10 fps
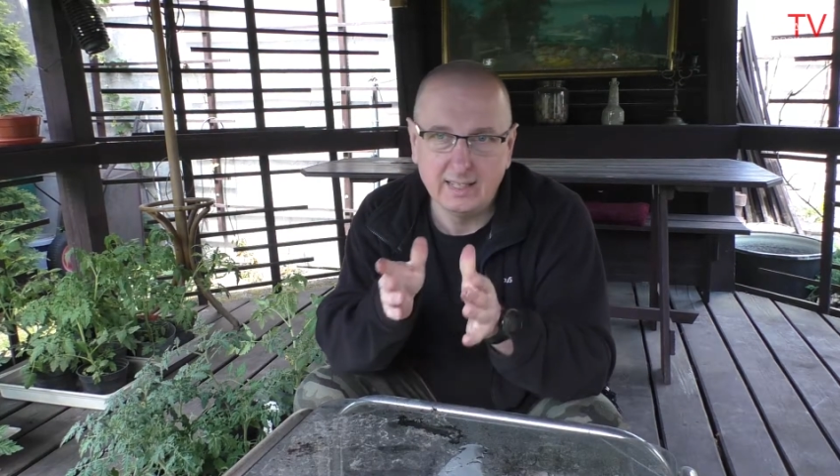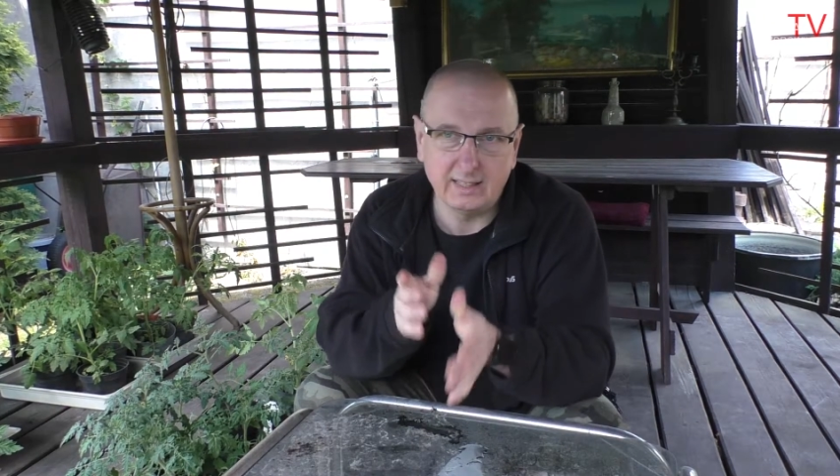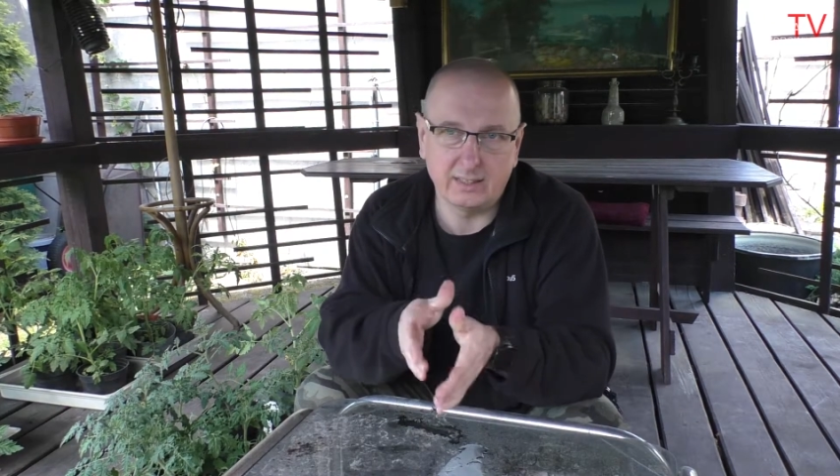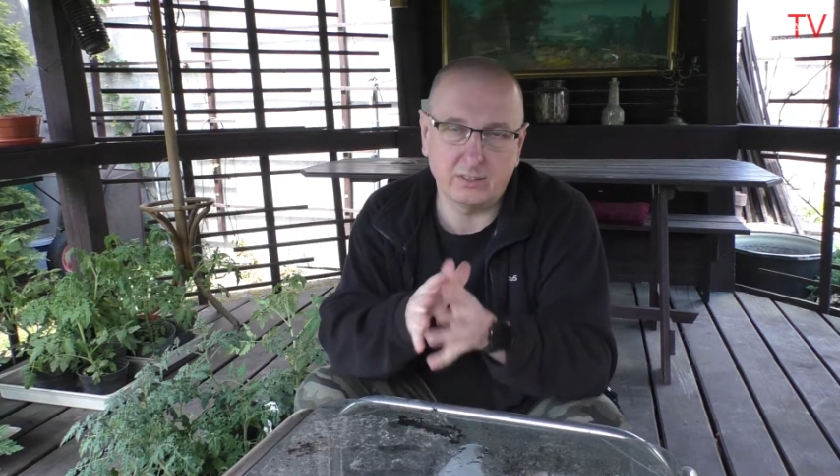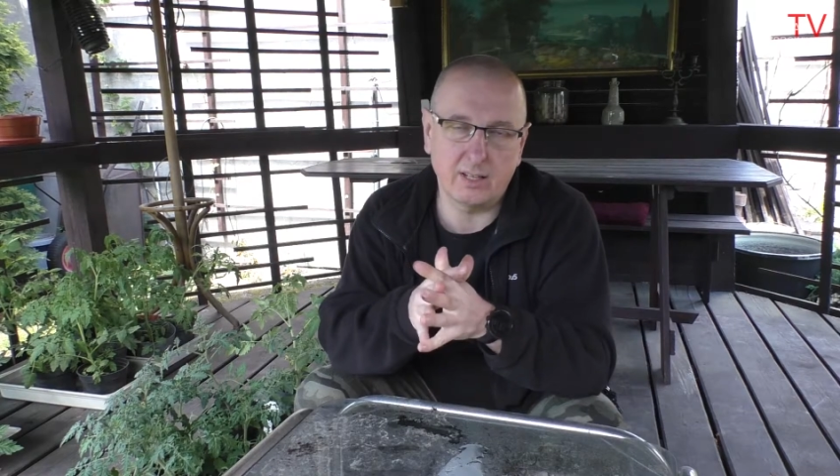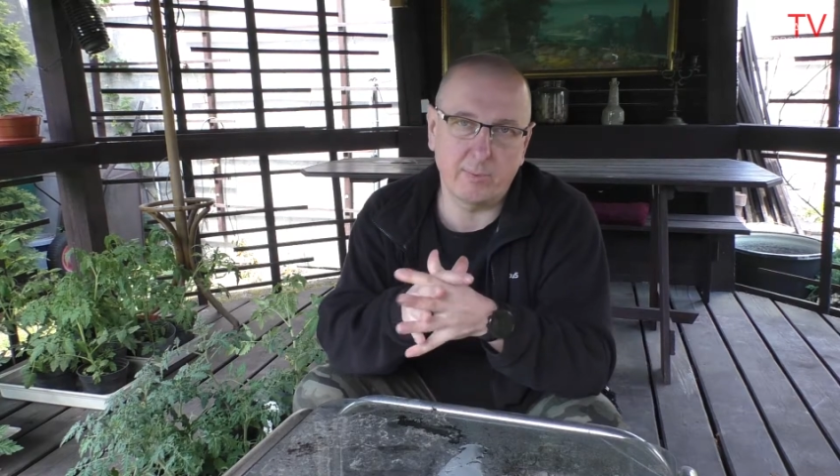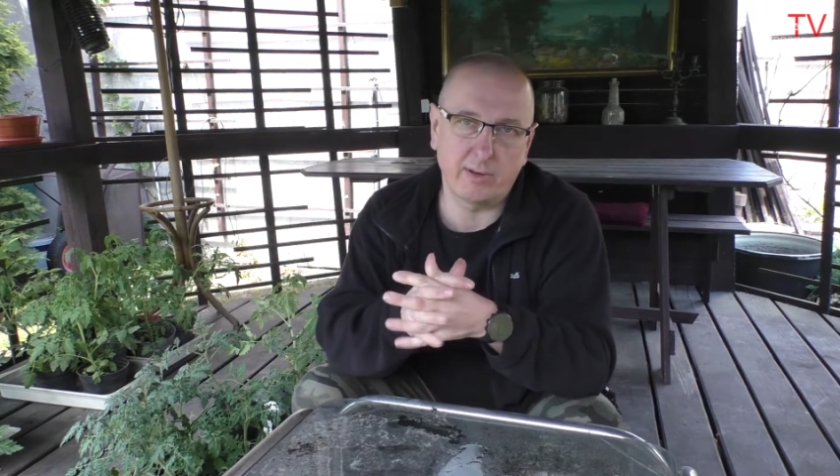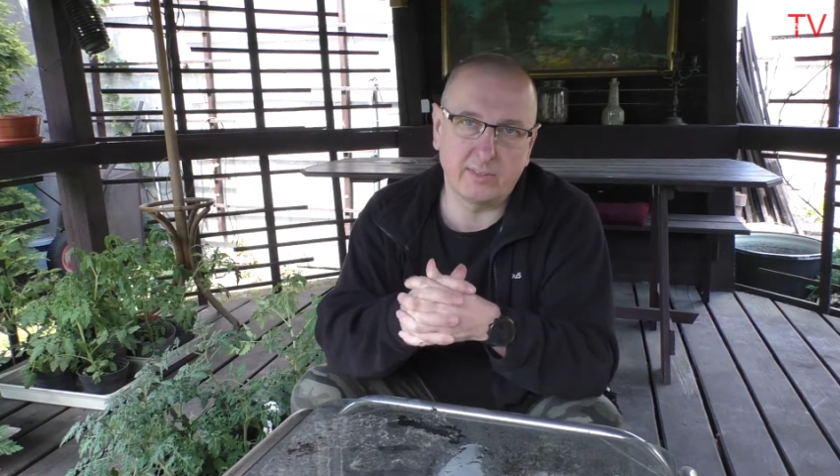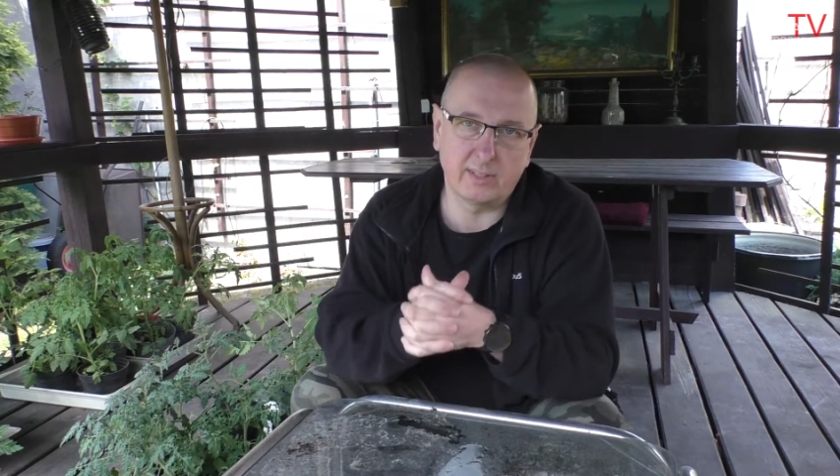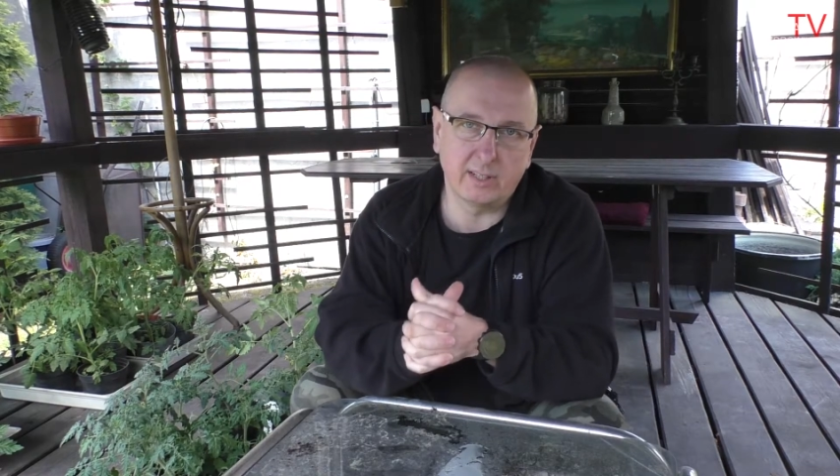i to
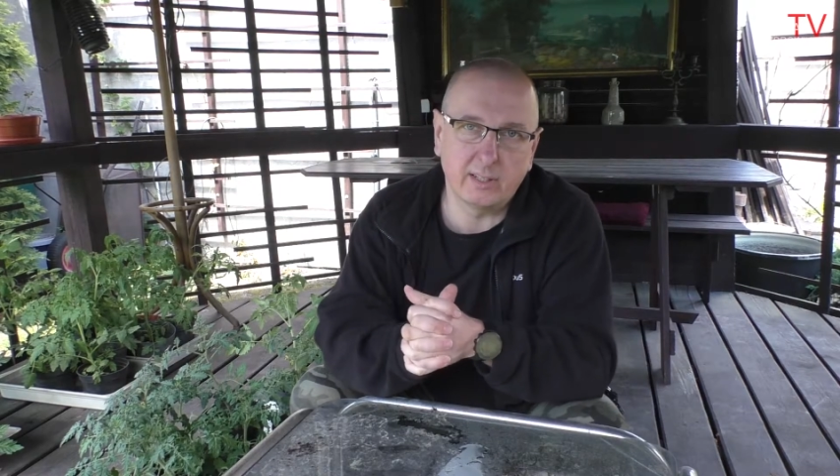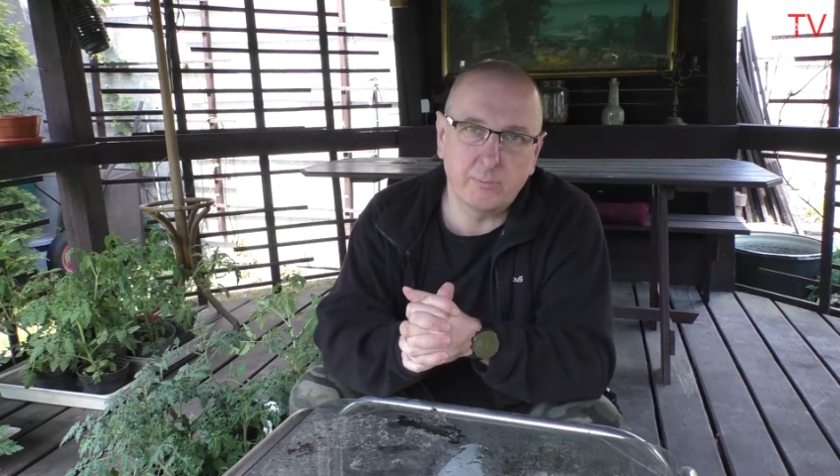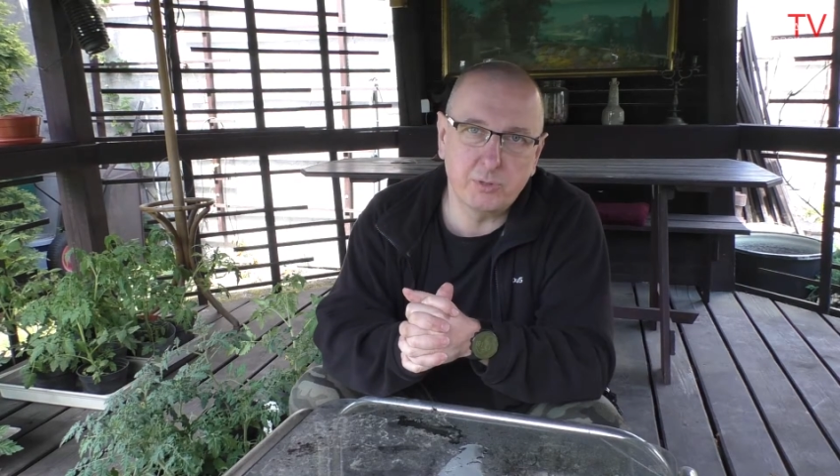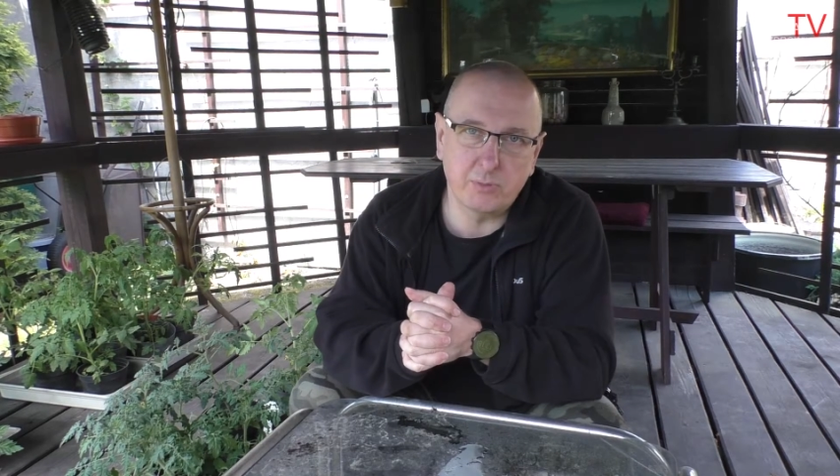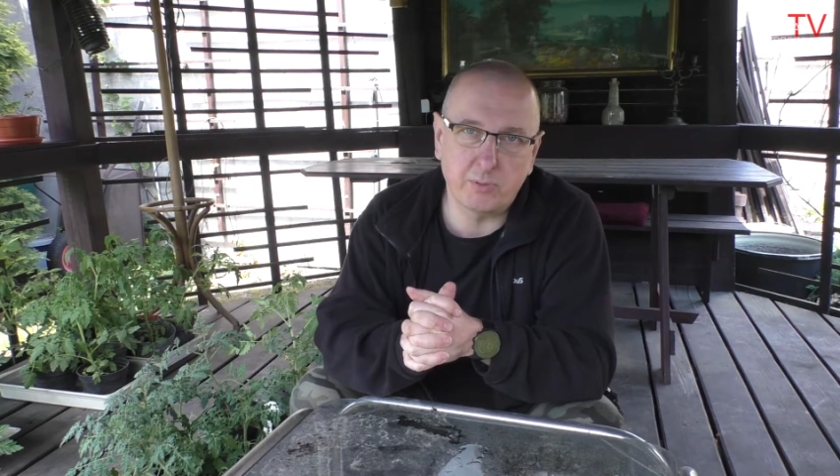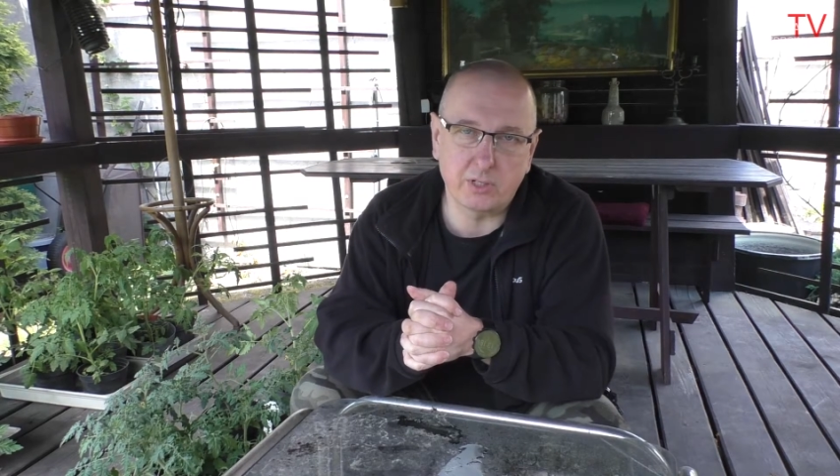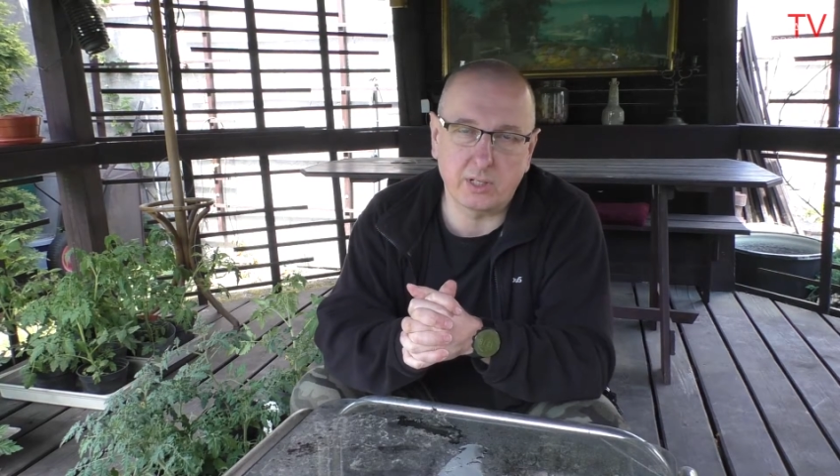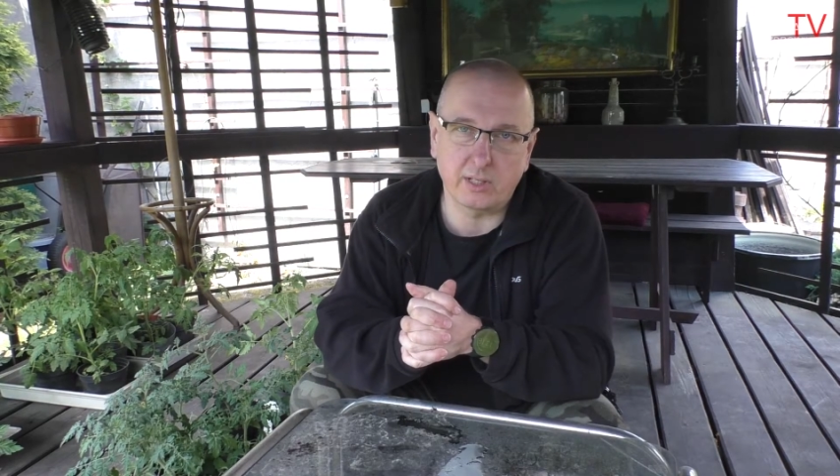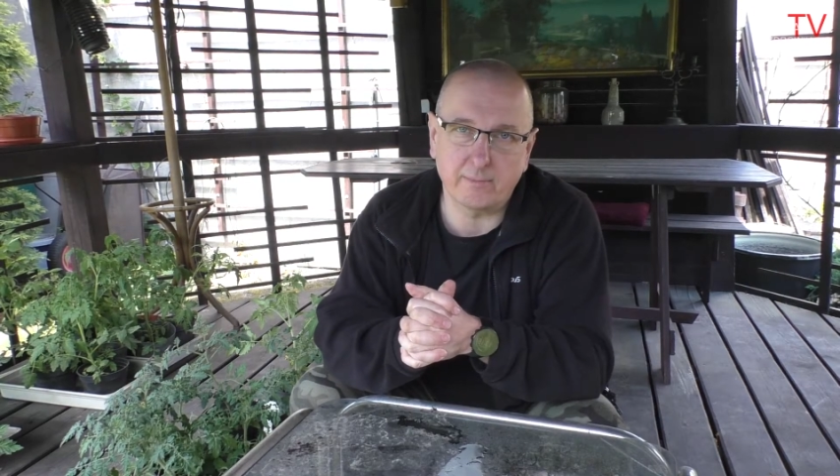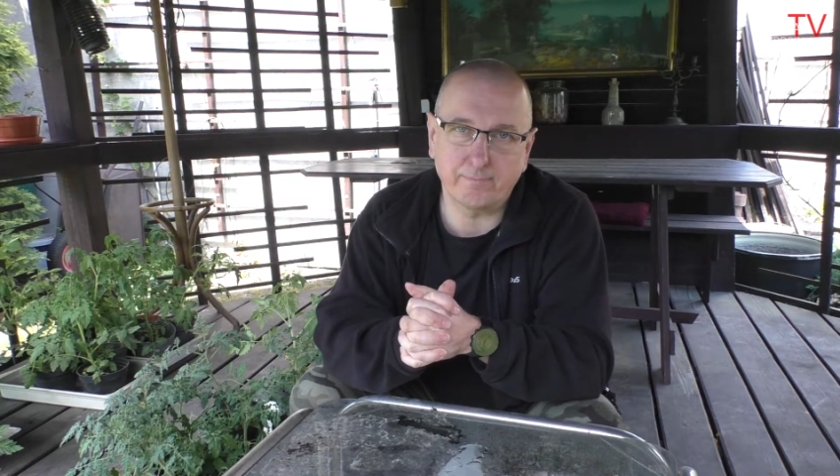naprawdę daje
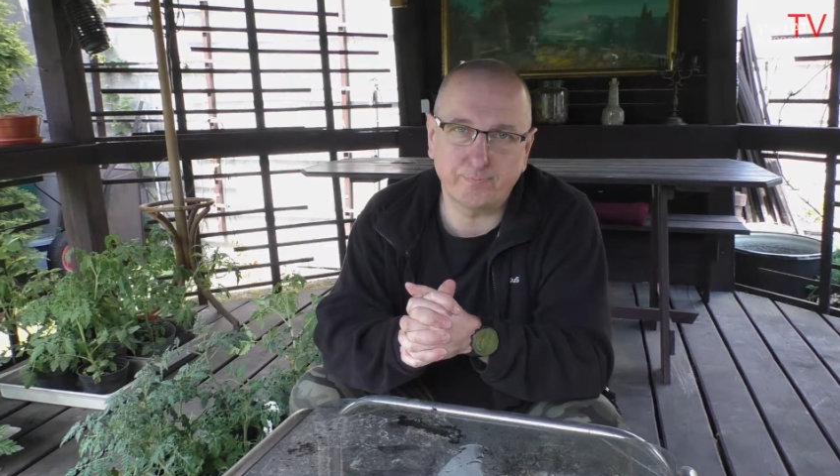przyspieszenie.